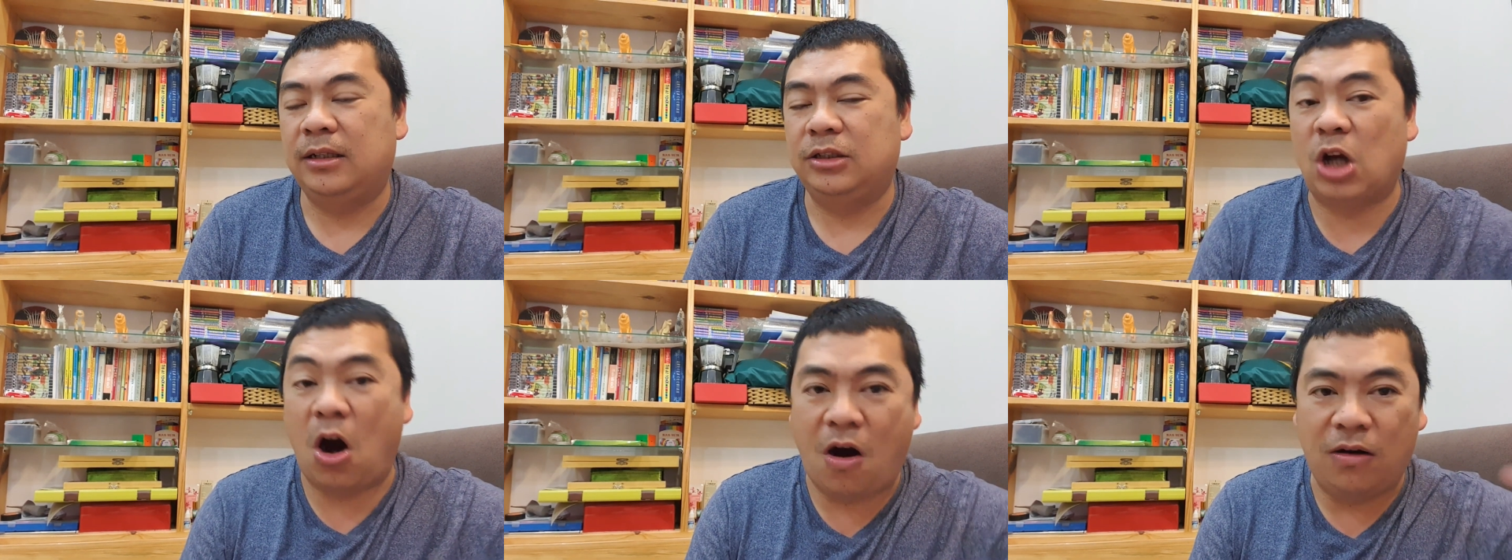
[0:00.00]

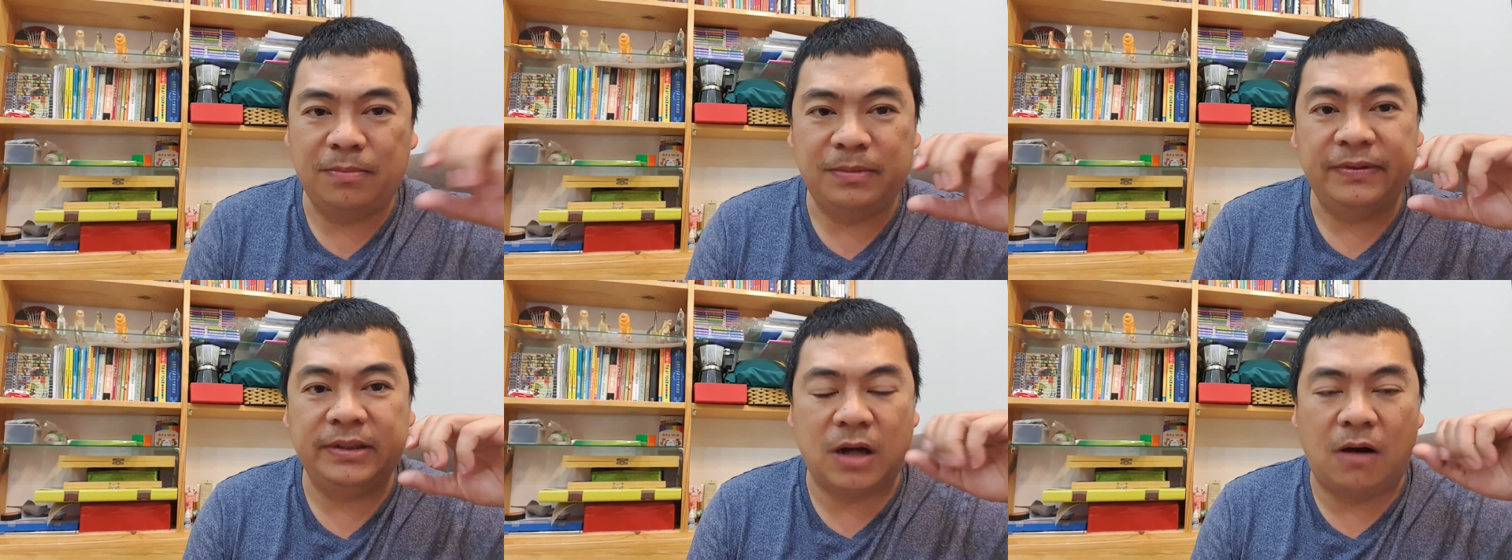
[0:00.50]
chọn mình
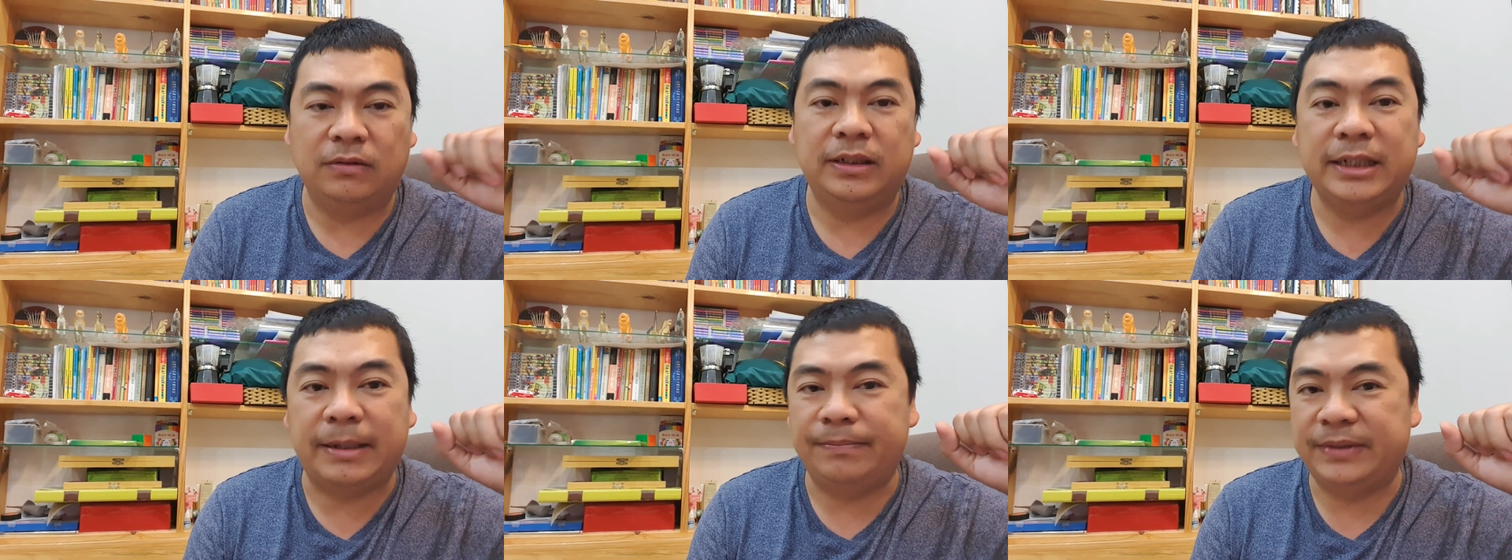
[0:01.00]
phải chọn
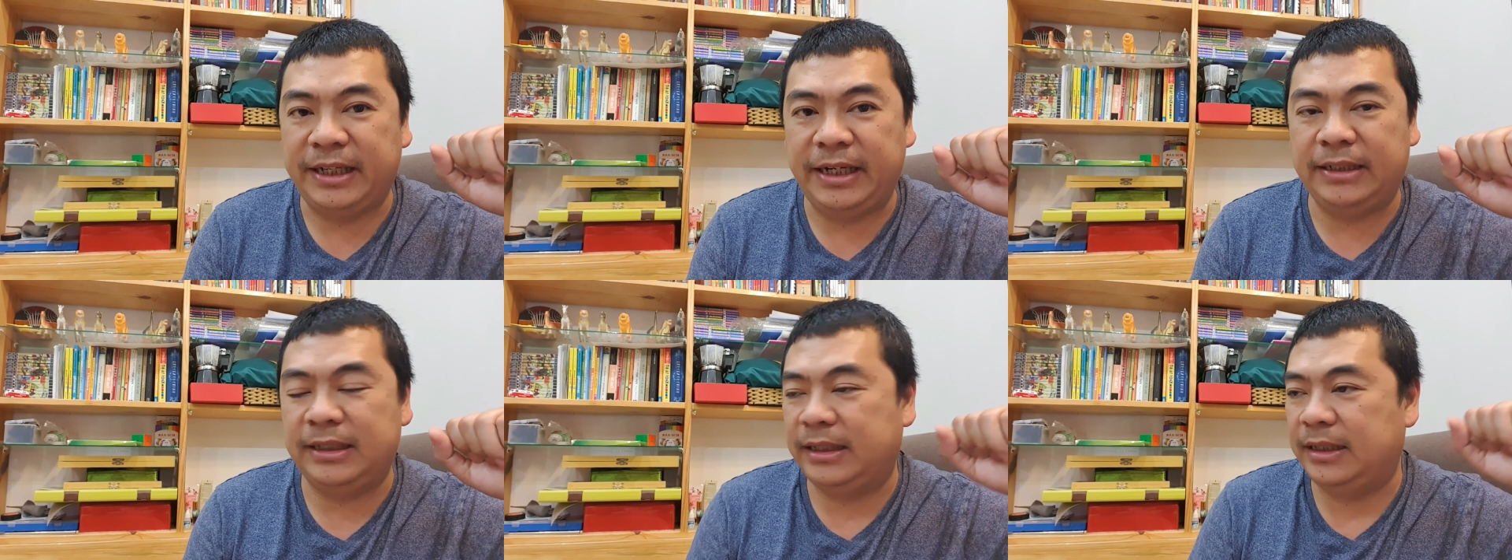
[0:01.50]
những cặp
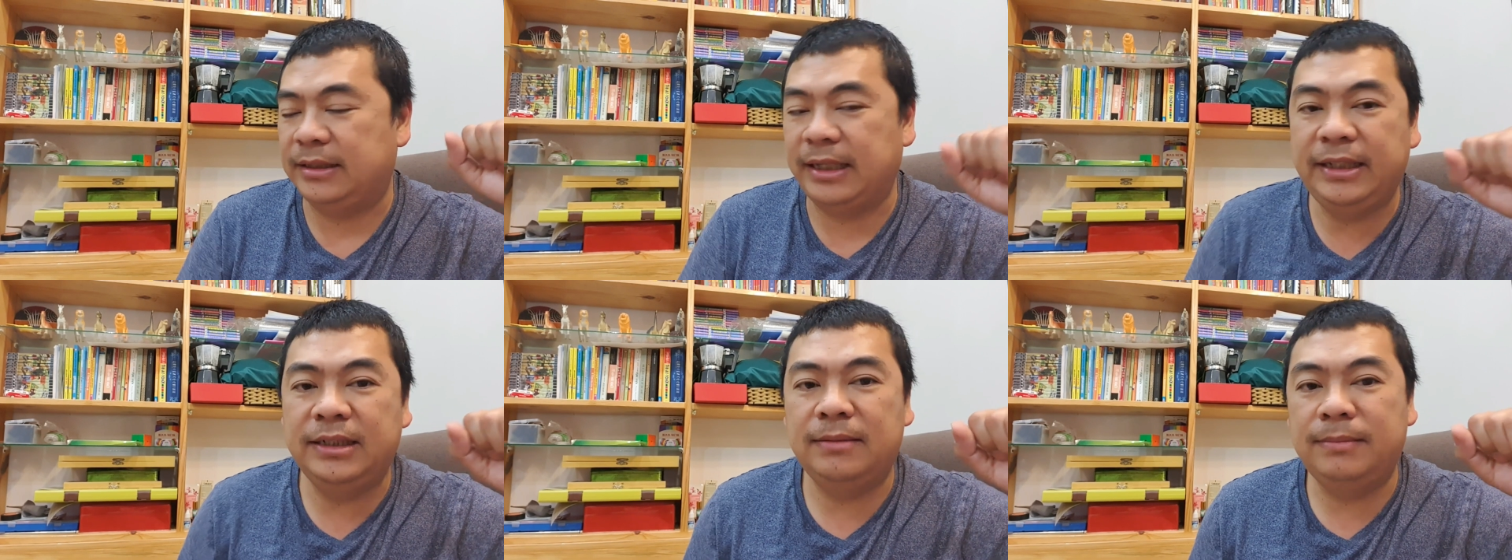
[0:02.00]
tiền, thì
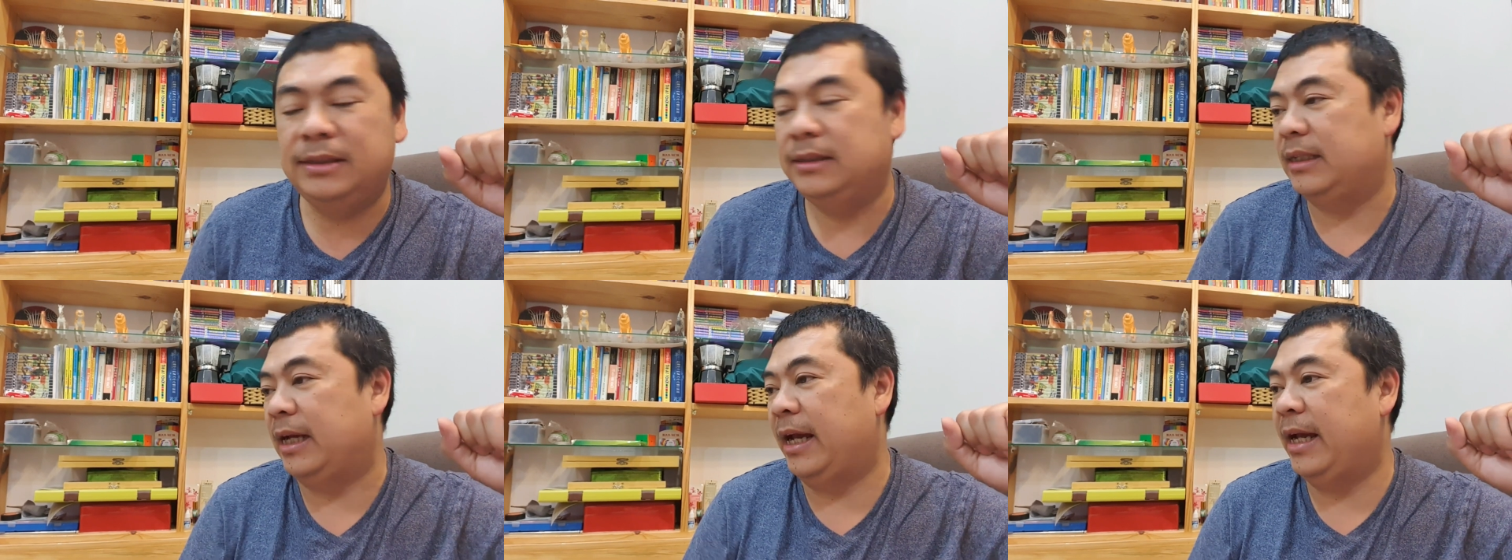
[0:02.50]
tí nữa mình
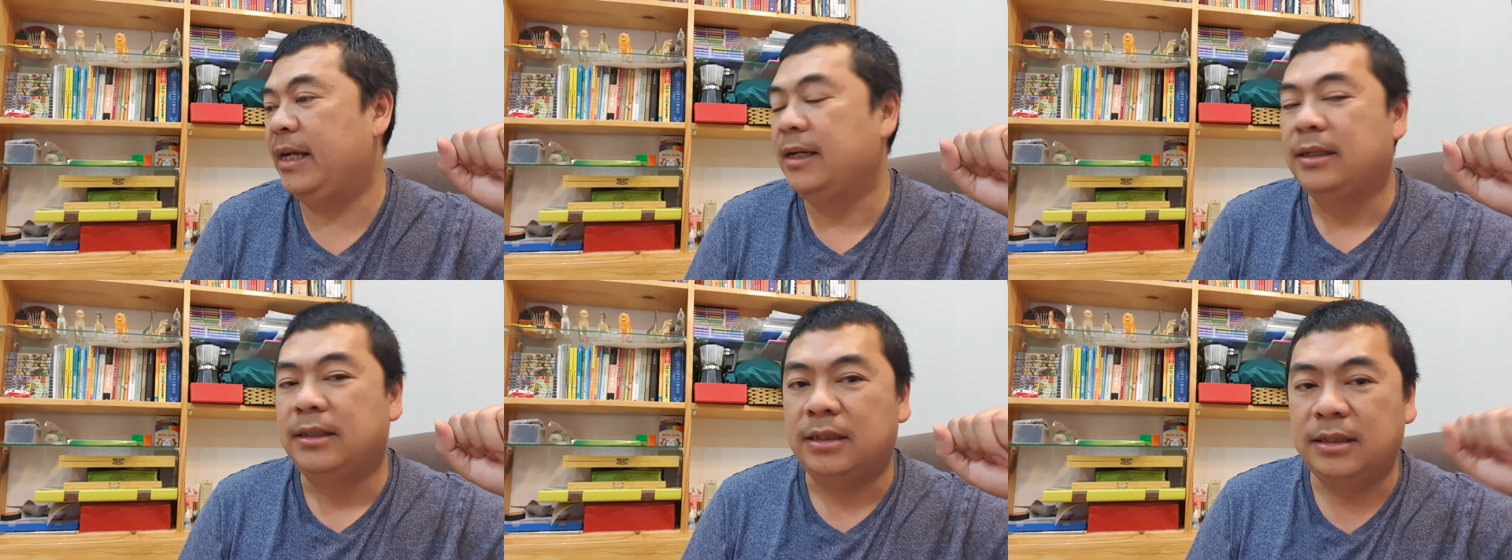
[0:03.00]
sẽ
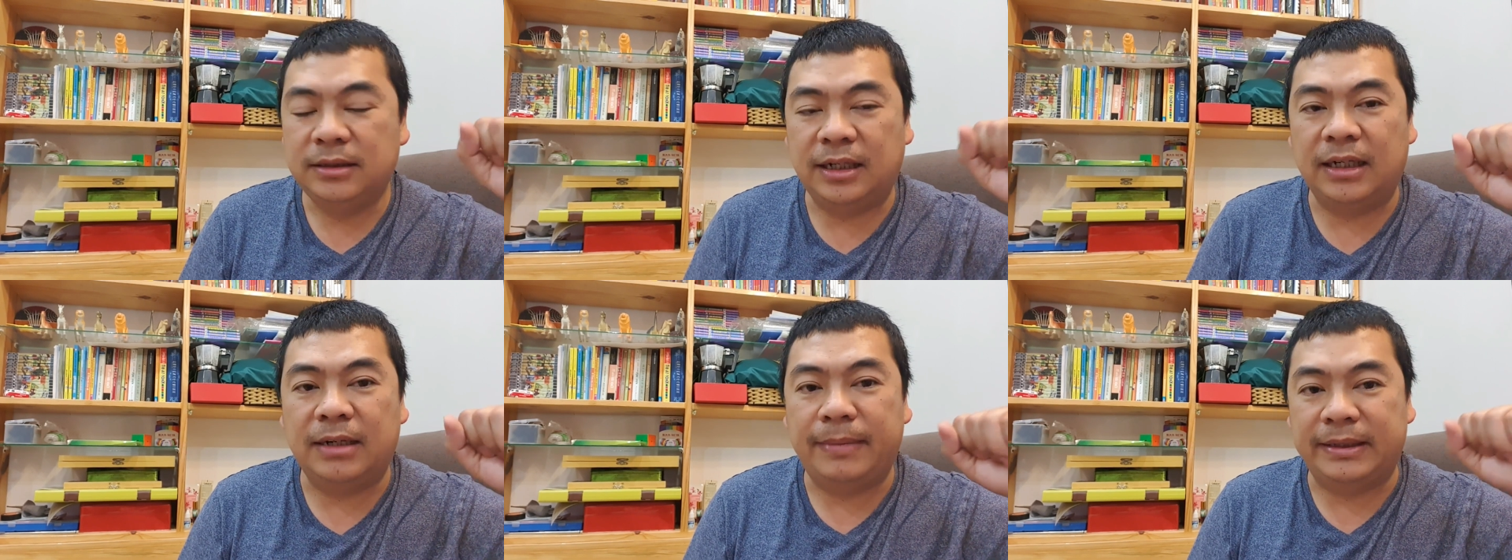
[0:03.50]
hướng
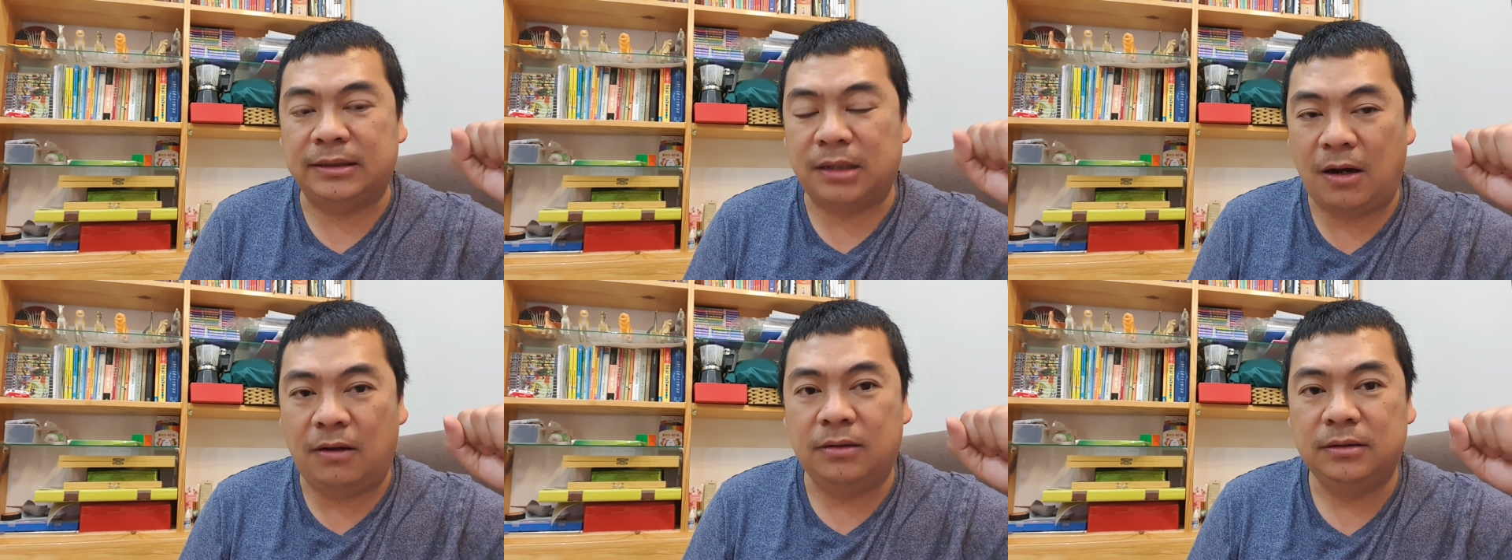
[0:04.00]
dẫn các bạn
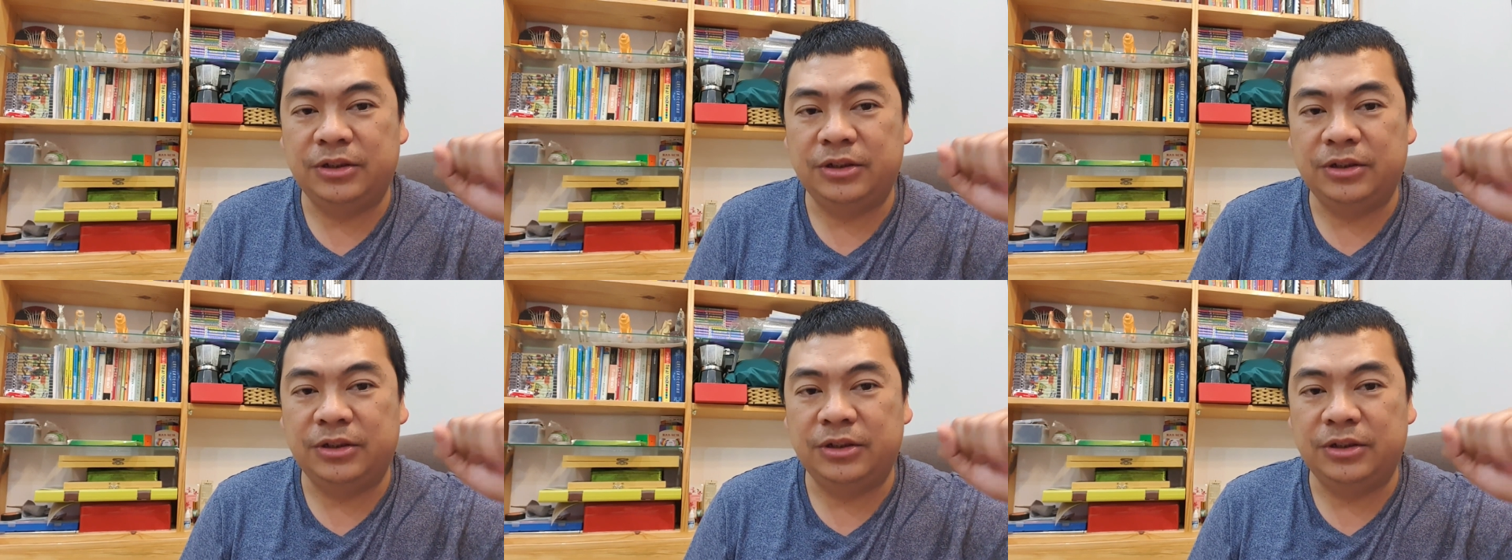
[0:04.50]
chọn.